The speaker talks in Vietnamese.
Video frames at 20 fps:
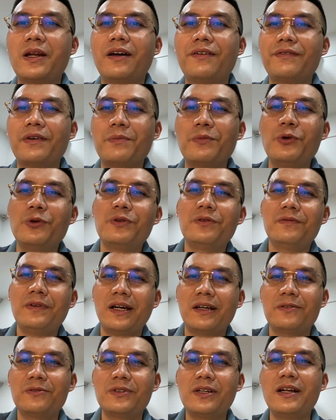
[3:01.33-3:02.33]
biệt là về bút cũng
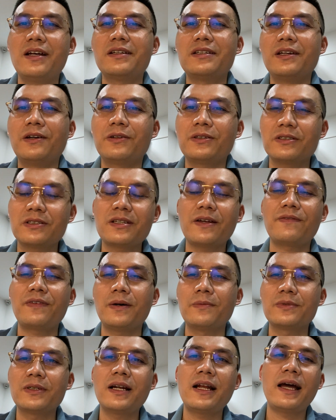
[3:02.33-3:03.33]
vậy, cũng rất là nhiều những sản
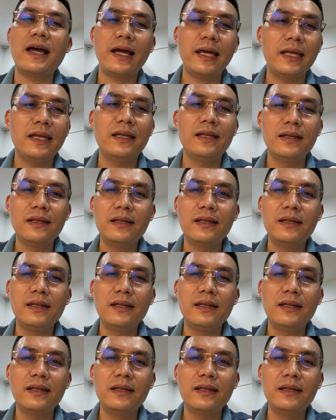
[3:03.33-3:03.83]
phẩm rất là hay.